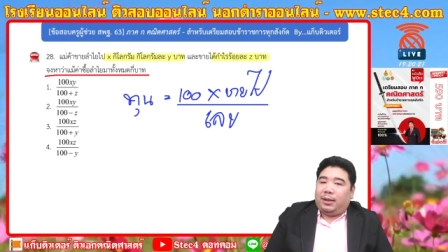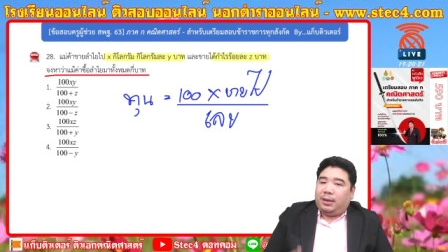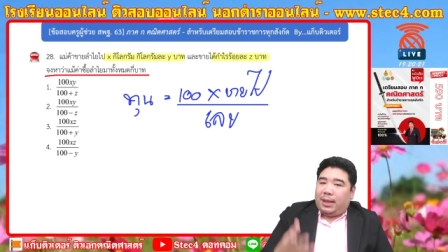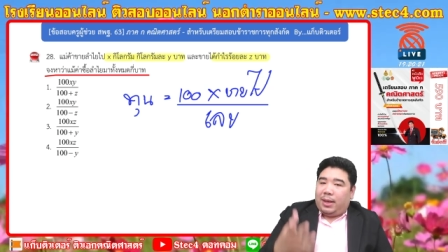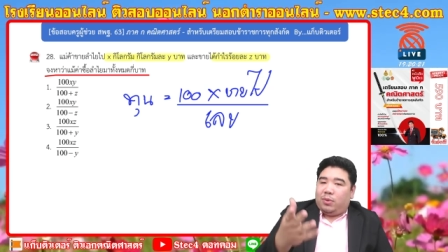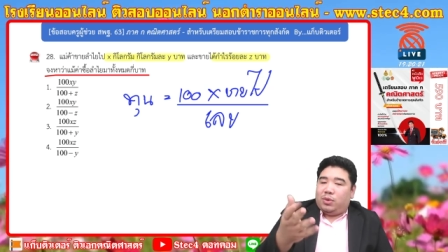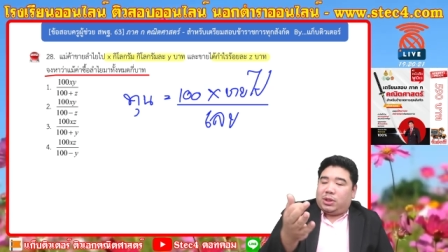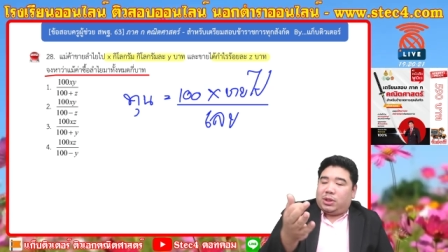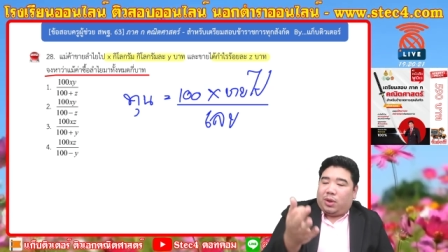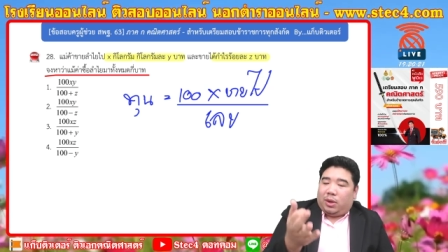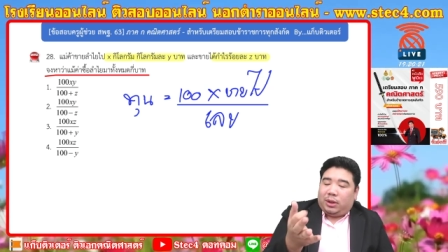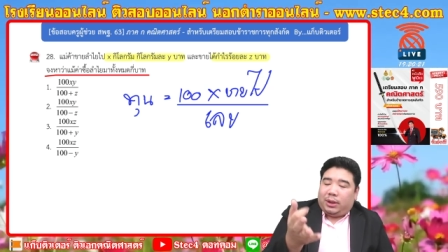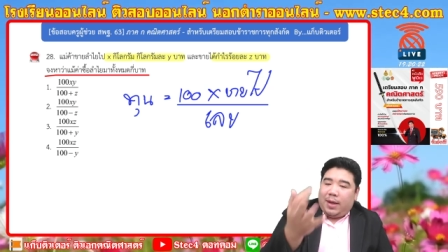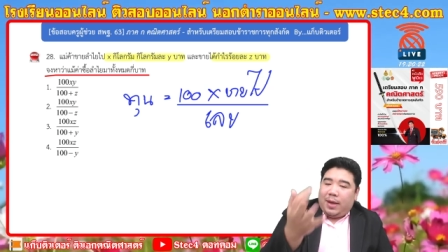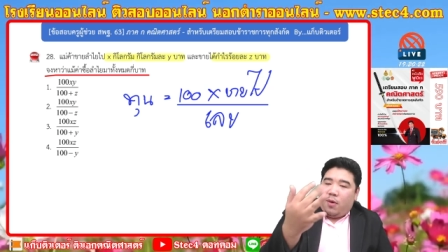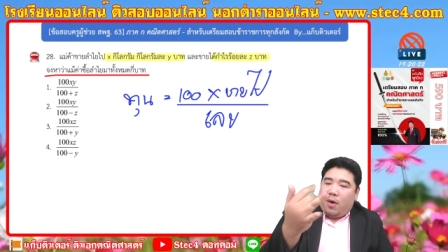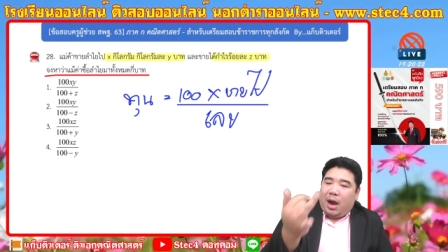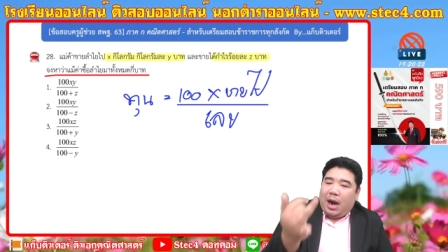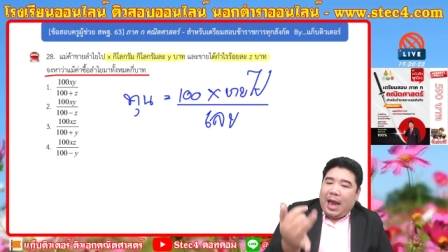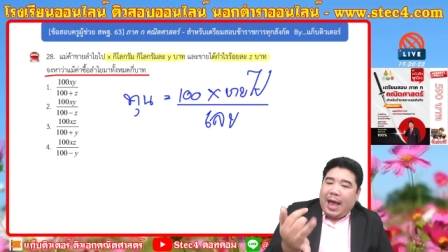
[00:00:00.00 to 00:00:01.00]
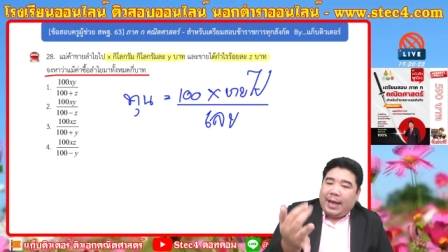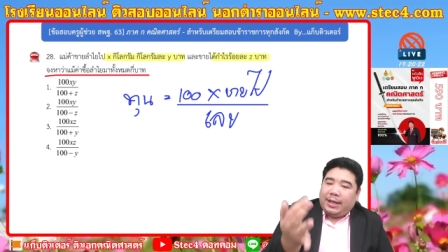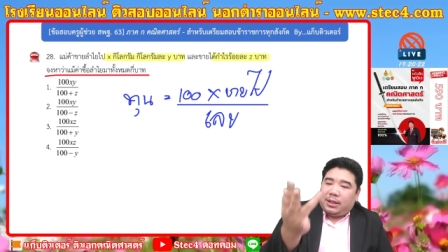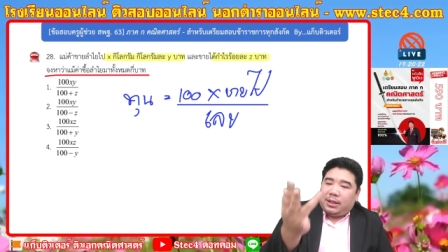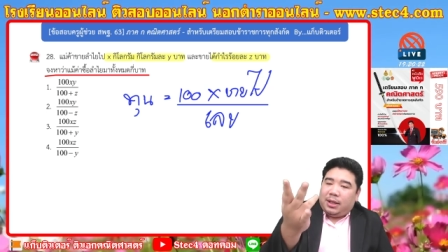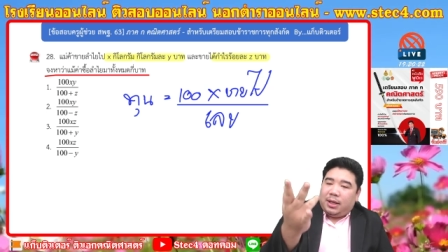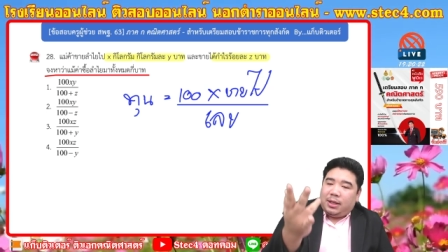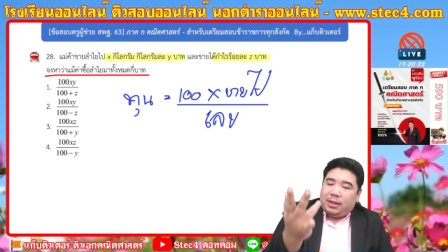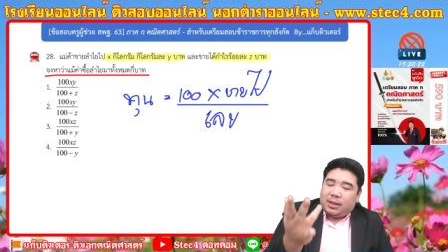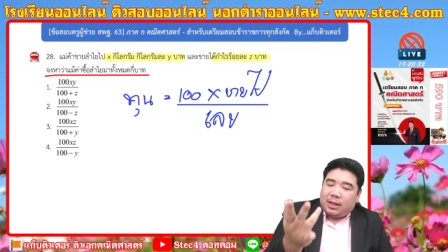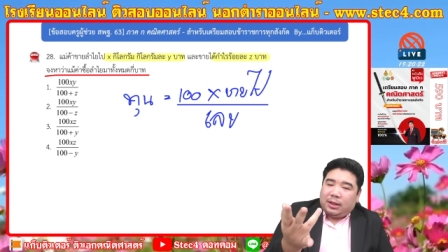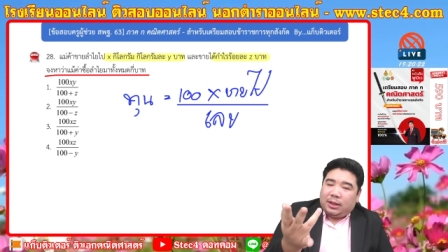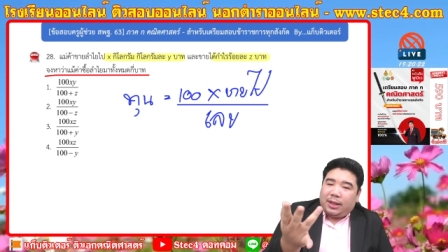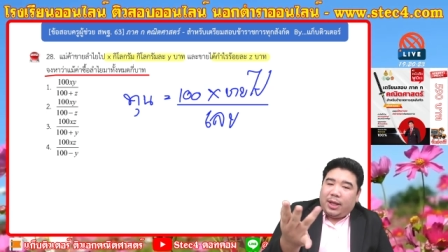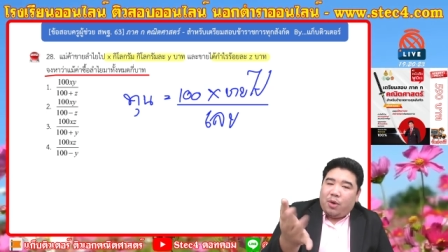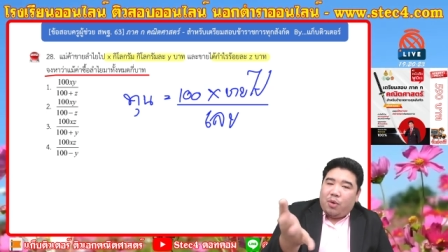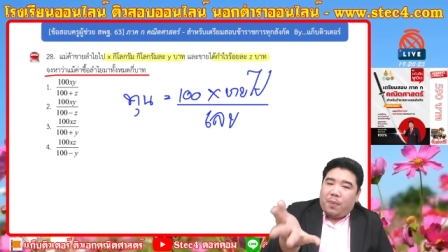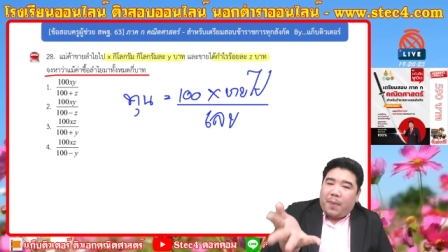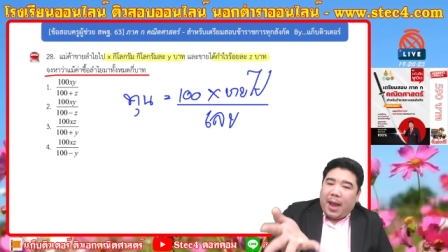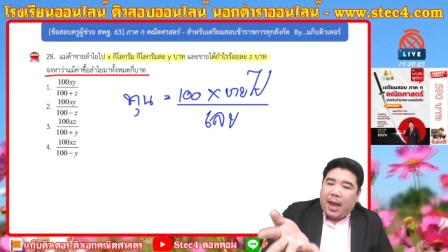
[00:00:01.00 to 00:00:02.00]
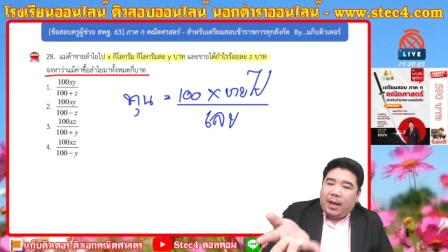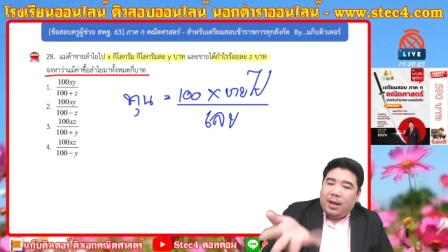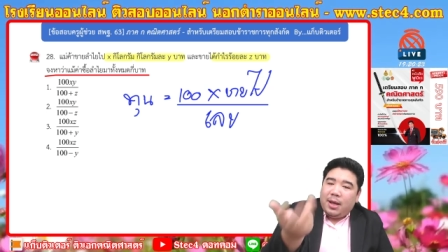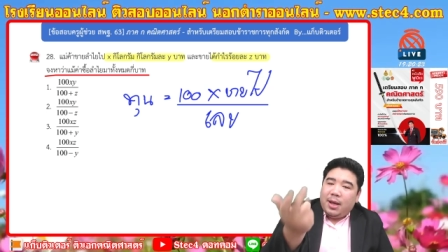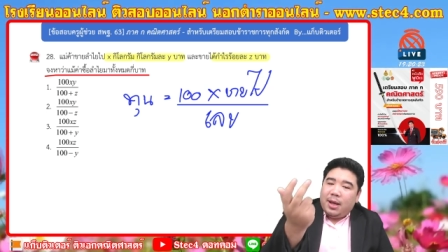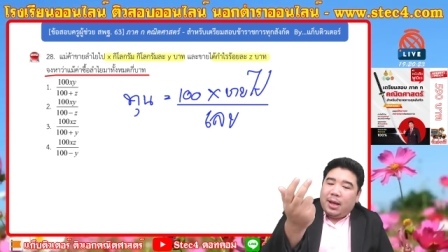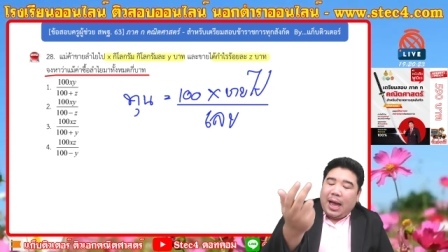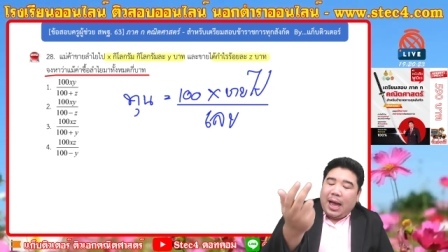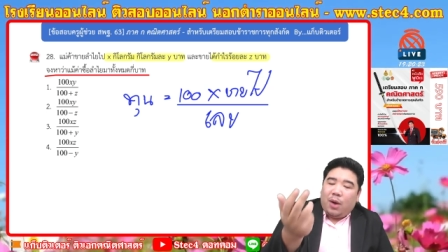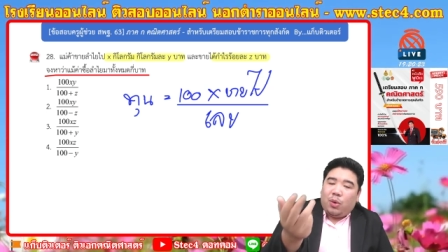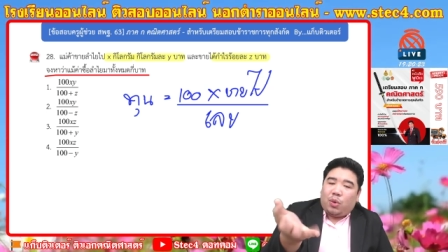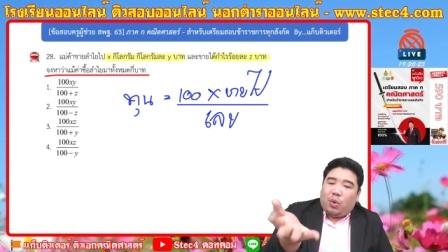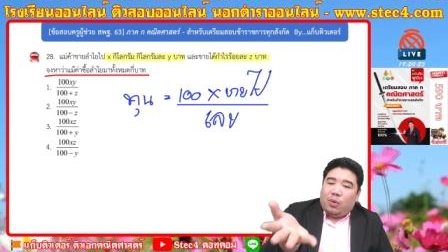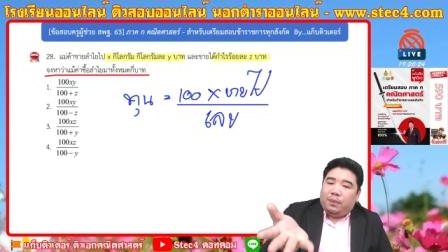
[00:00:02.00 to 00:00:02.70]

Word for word: ติว สดติวออนไลน์ซื้อหนังสือติวไปเข้ากลุ่ม